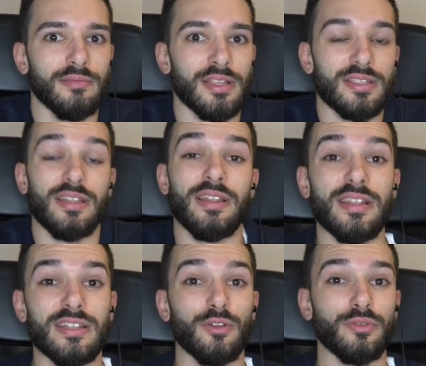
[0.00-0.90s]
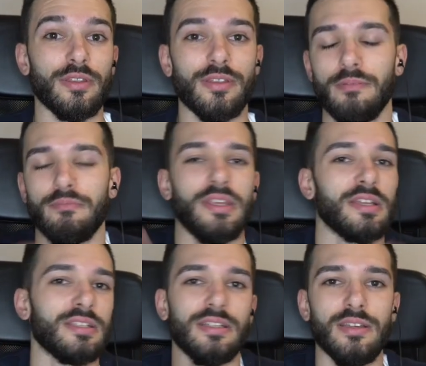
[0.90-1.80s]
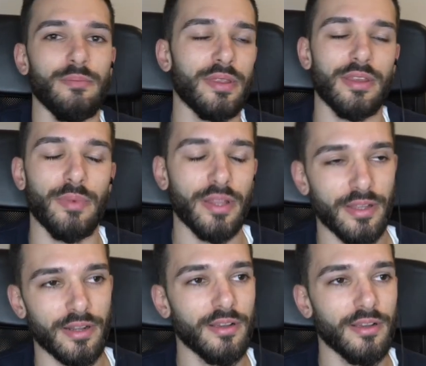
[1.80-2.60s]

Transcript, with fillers: en esa noticia y así empecé a aprender.